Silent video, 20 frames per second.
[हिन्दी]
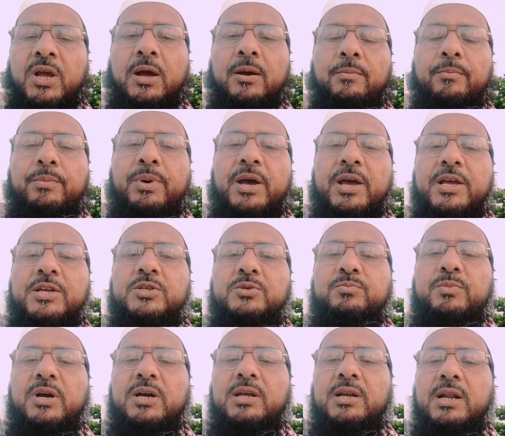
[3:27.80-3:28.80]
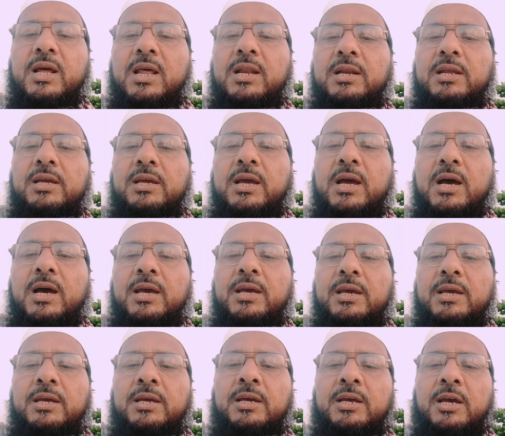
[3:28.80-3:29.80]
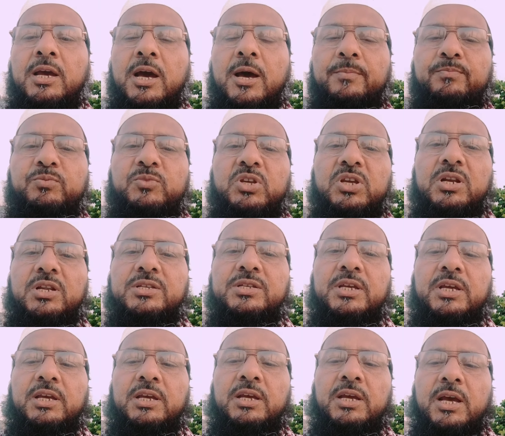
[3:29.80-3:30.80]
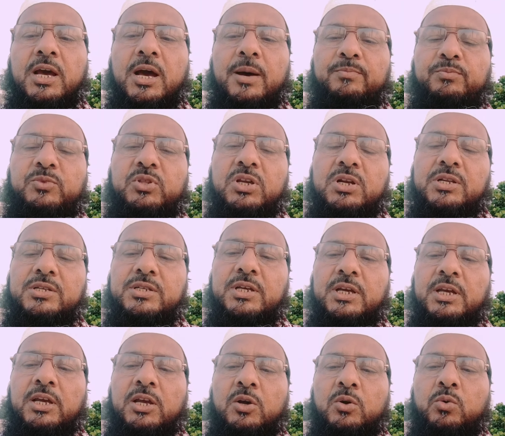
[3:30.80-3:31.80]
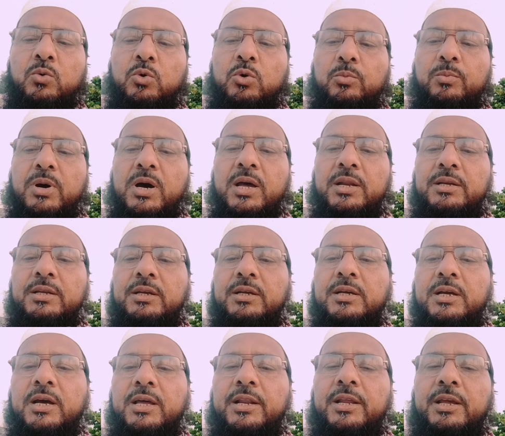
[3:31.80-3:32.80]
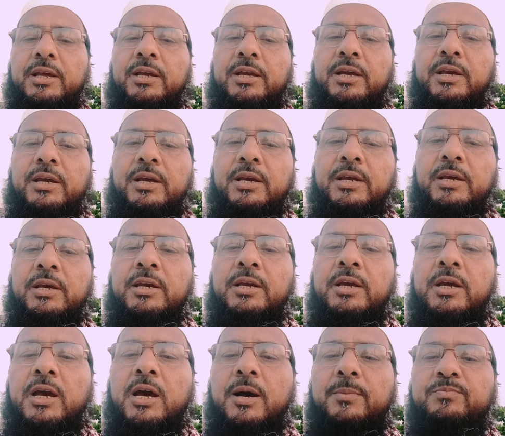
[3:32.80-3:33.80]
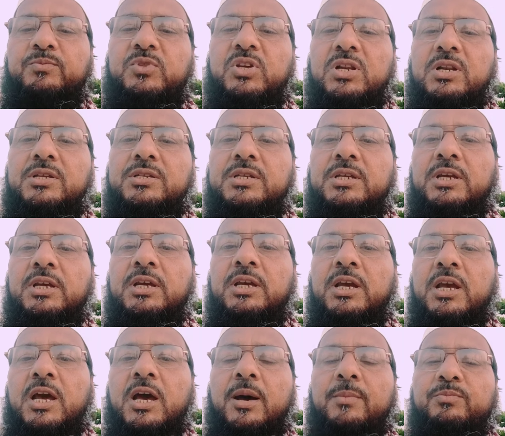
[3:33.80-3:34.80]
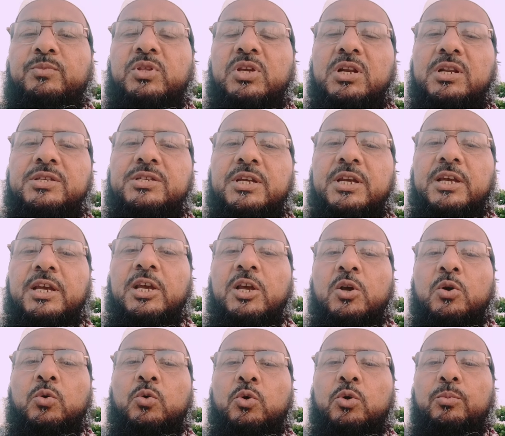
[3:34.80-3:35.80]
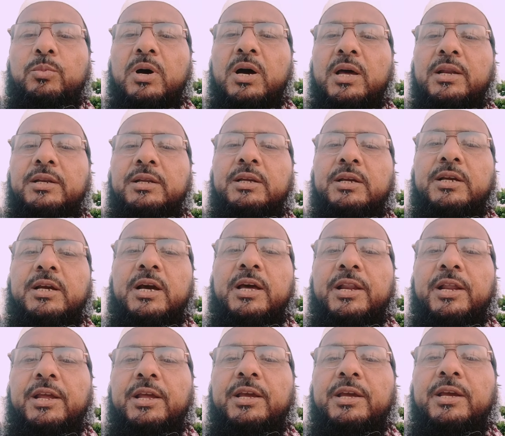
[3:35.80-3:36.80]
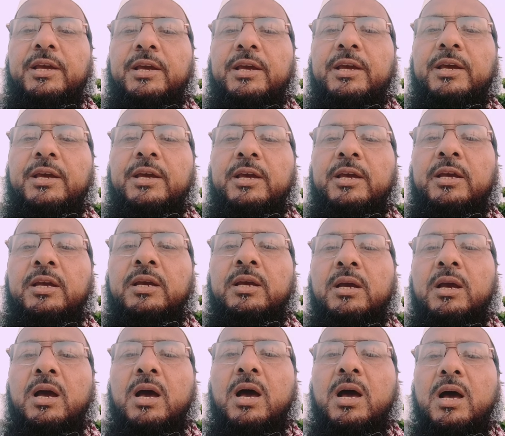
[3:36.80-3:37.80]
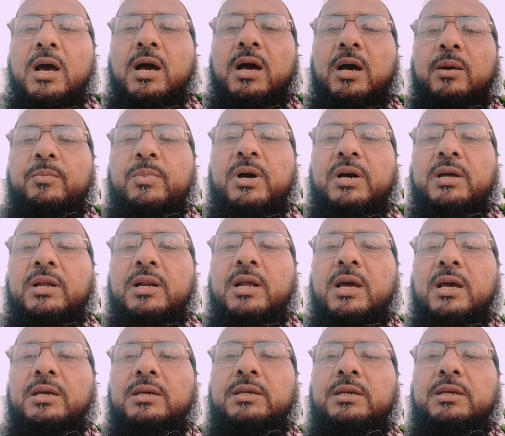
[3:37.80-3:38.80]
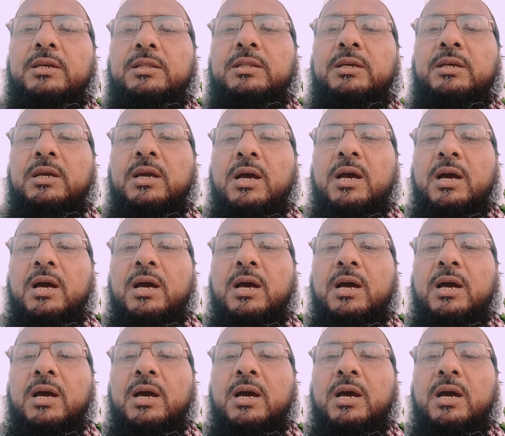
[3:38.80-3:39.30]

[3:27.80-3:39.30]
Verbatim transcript: हम भैंस बकरा ले आए अब दिल से अब दिल से कुर्बानी करेंगे अब दिल से अब दिल से कुर्बानी करेंगे हाँ हाँ बकरा ईद